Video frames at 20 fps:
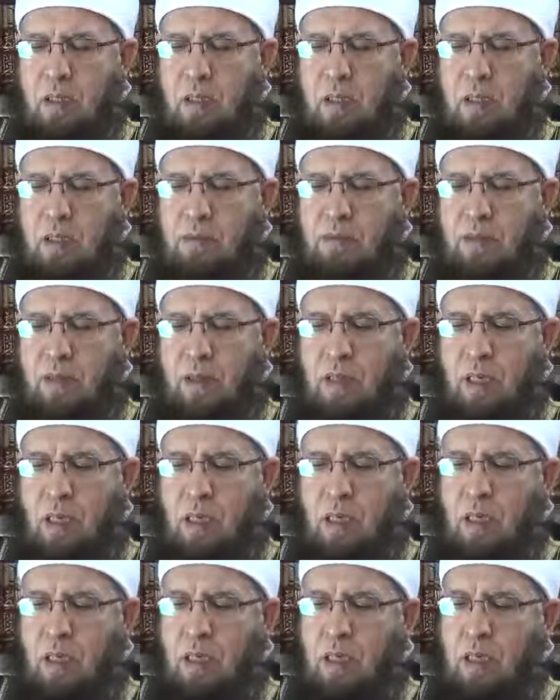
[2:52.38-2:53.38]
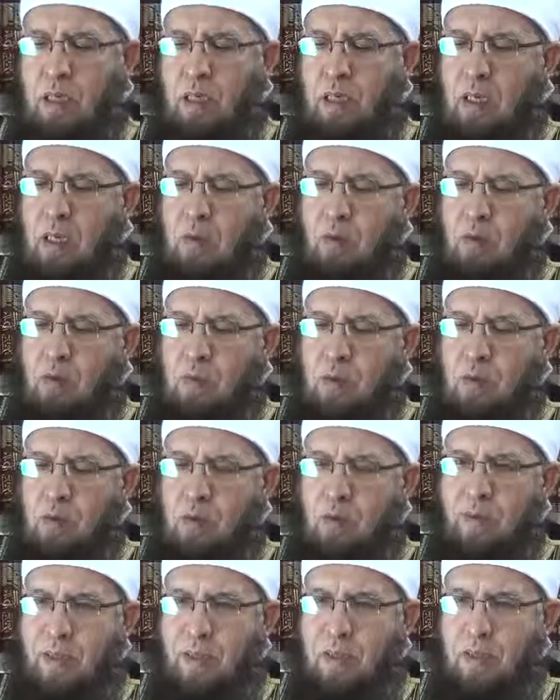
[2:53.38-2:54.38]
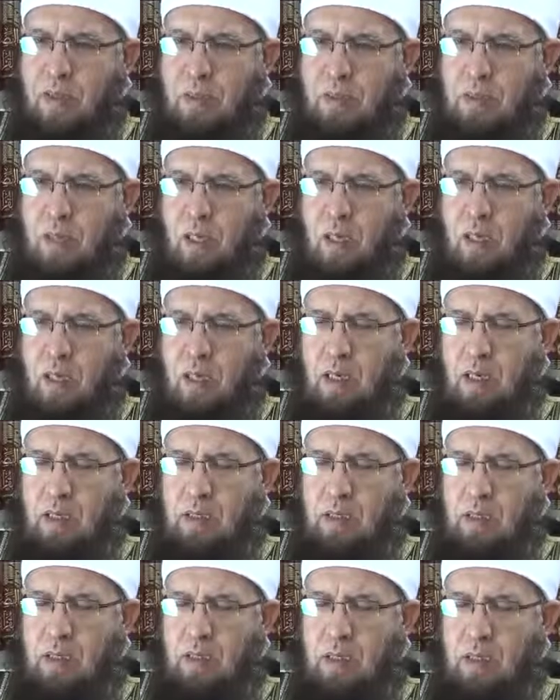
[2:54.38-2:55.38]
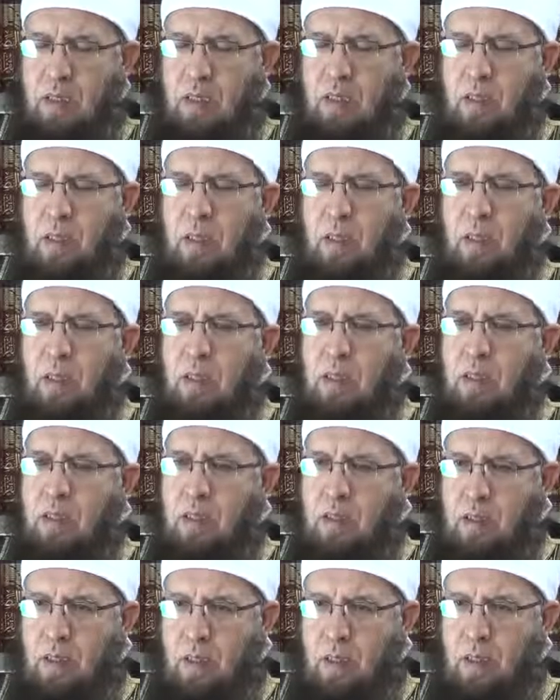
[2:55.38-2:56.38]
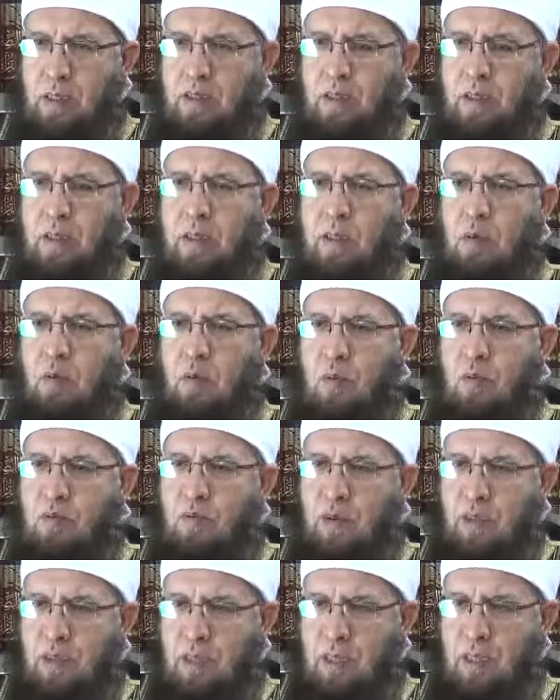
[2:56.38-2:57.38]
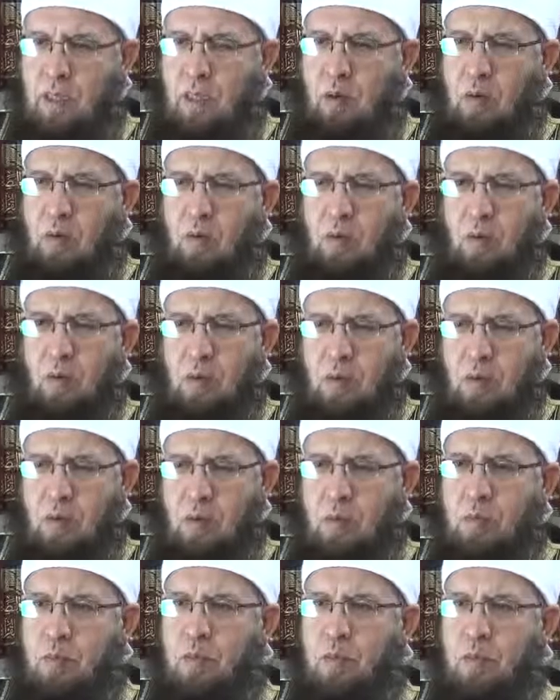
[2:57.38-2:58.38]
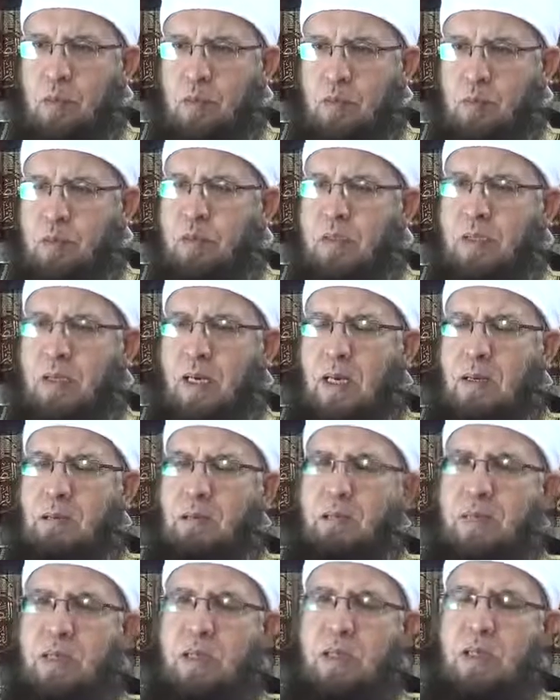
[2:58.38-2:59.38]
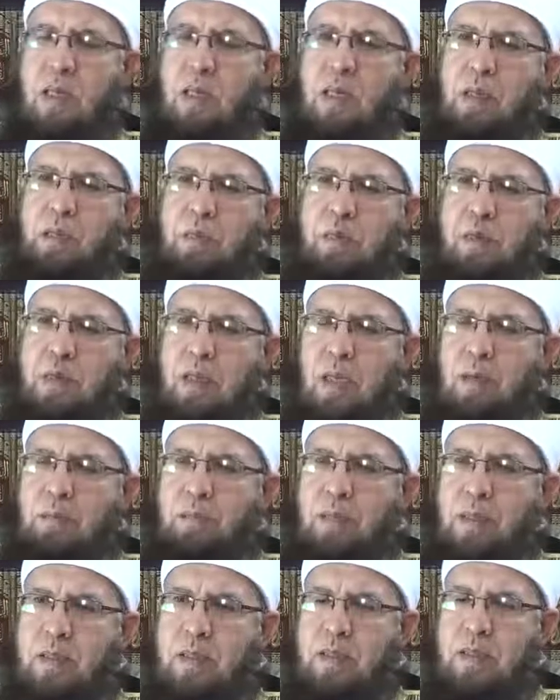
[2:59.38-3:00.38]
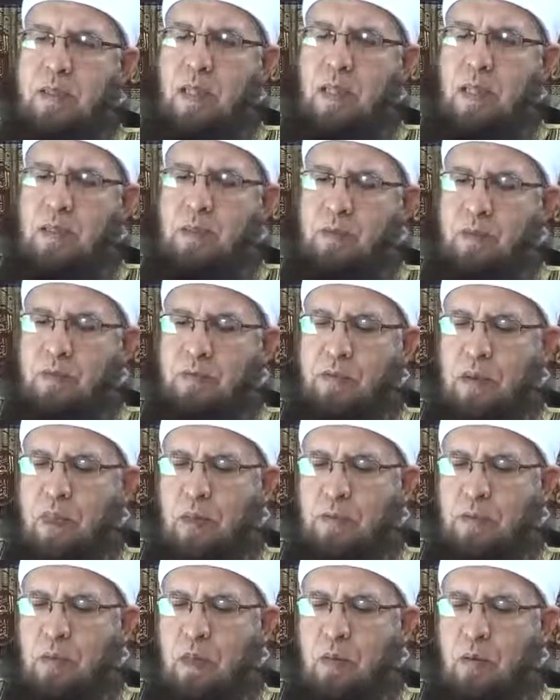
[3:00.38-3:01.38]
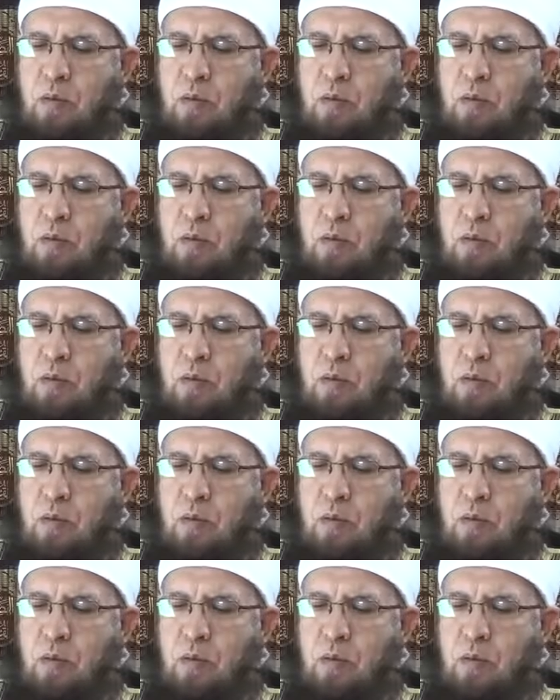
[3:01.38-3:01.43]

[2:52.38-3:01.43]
آه، فضائل آه، أو مندوبات الصلاة هذه لا قدر نقول فضيلة نقول مندوب ونقول مستحب الصلاة مستحبات الصلاة وفيها من